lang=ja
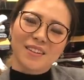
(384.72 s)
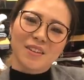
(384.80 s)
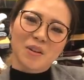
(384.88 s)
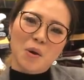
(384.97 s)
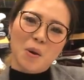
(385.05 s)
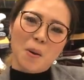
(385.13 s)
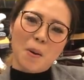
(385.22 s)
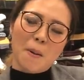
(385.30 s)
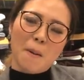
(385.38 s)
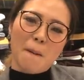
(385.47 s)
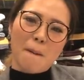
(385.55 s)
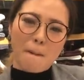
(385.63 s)
僕みたいなお
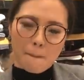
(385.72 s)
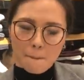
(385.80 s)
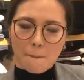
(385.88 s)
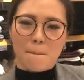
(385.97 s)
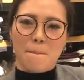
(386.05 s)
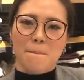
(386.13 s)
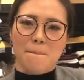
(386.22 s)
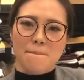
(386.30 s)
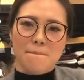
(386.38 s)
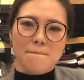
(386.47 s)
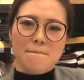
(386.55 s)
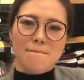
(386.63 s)
じさんが平唾
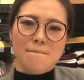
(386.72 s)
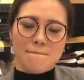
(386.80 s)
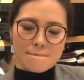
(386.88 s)
苦手だと、